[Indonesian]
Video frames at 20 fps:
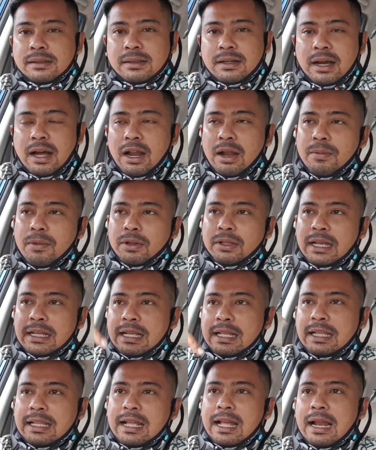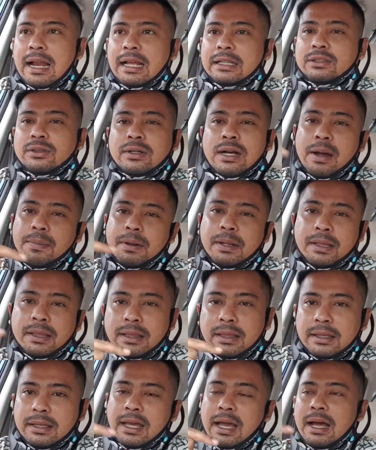kalau mau tanya-tanya langsung update
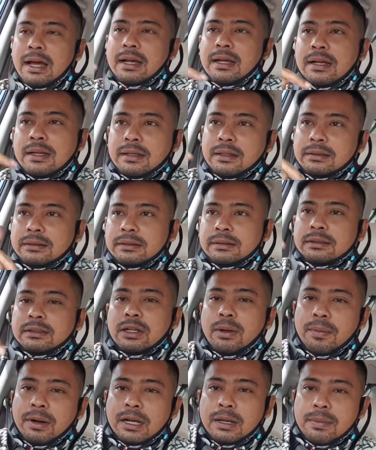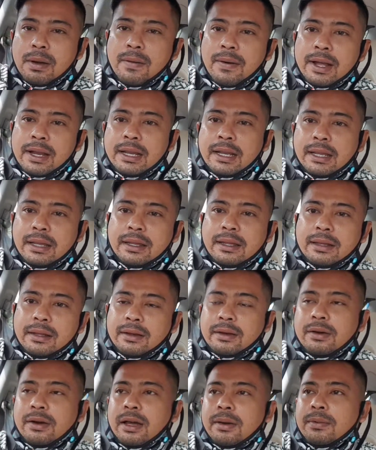ya nomor di bawah ini
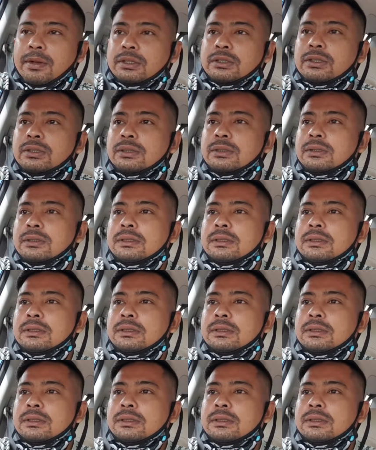oke okay, bosku